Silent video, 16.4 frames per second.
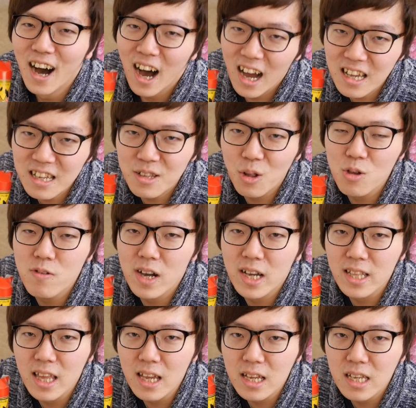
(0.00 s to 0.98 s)
はい、というわ
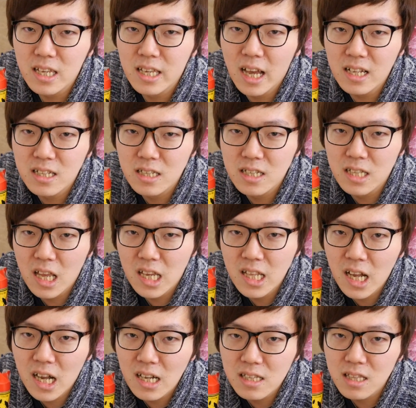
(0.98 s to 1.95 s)
けで、キャッチで
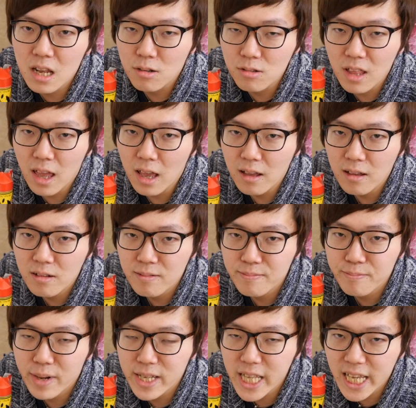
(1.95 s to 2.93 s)
きなかったので、
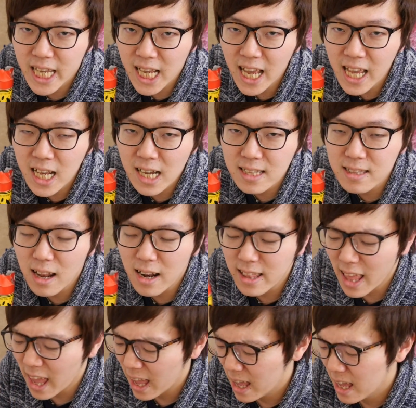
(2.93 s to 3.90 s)
また機会があったら
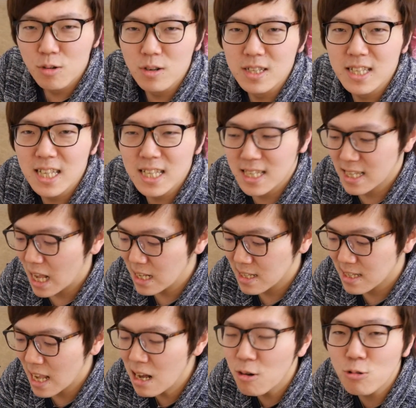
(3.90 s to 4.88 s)
ね、これ
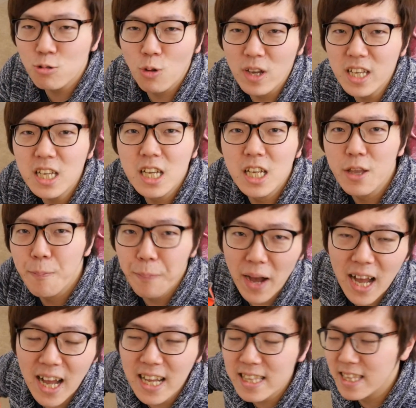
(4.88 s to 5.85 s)
3個とか一気に
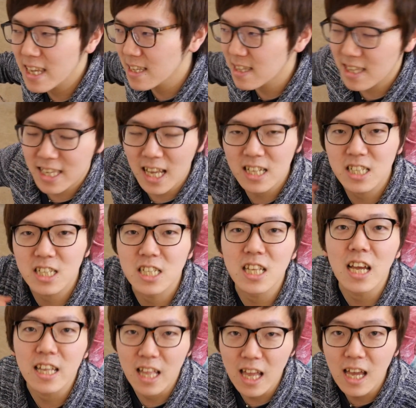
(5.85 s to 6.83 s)
バーンってやってキャッチし
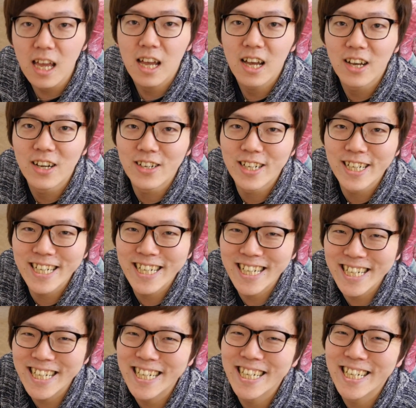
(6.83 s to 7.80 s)
たいね。
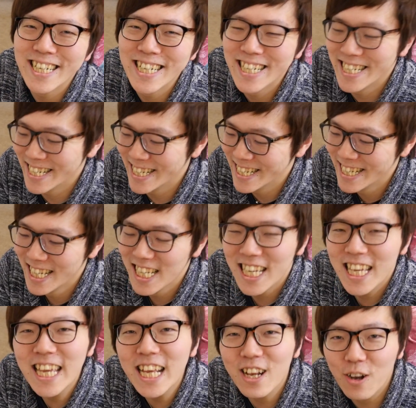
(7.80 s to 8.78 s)

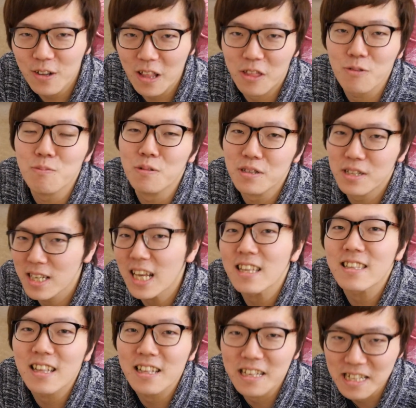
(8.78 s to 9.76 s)
1個だと難
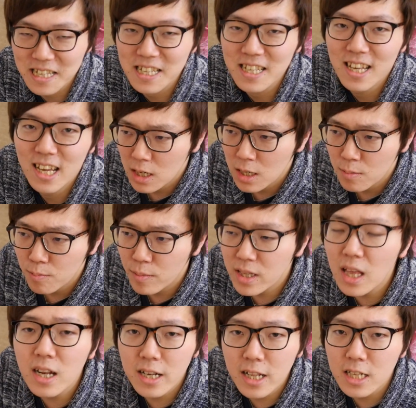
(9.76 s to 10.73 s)
かったです。ま
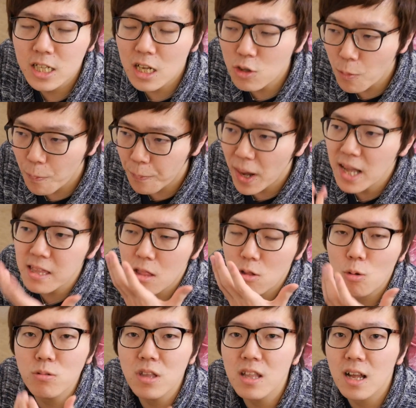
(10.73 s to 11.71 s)
あ、ただね、ちゃんとパーンって
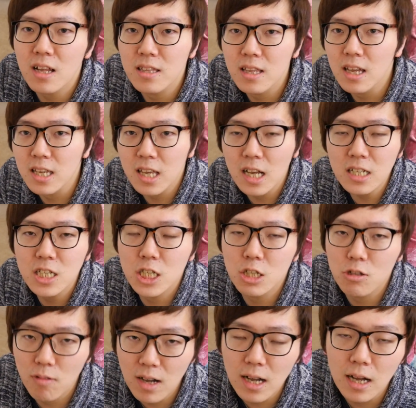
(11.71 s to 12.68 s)
飛んでたんで、
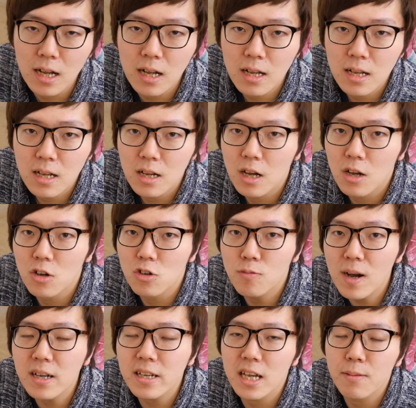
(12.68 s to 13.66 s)
キャッチは、う
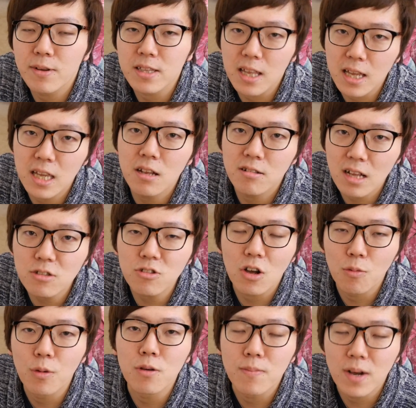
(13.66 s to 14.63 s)
まくやればできるなと
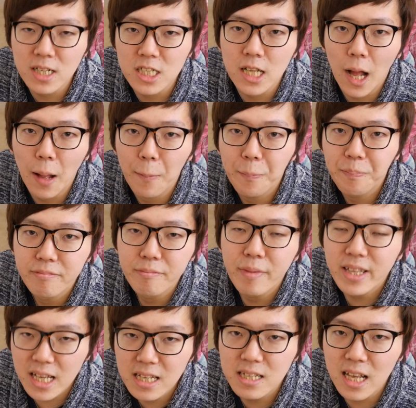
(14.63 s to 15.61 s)
は思いました。
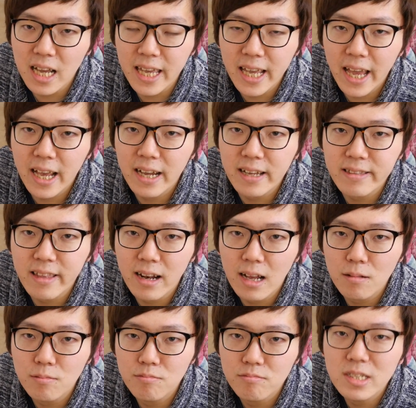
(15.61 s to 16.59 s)
またいつか機会があった
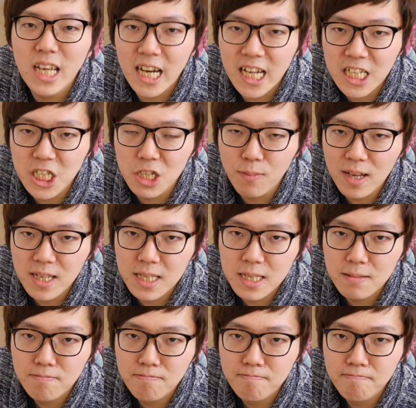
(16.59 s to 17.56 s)
ら、チャレンジしま
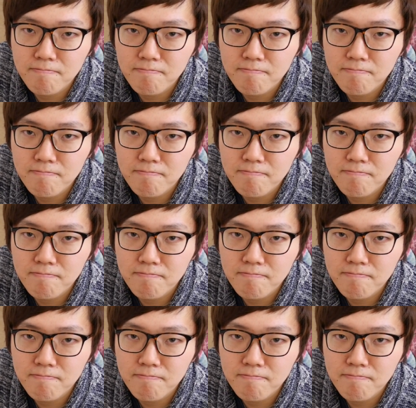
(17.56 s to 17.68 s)
す。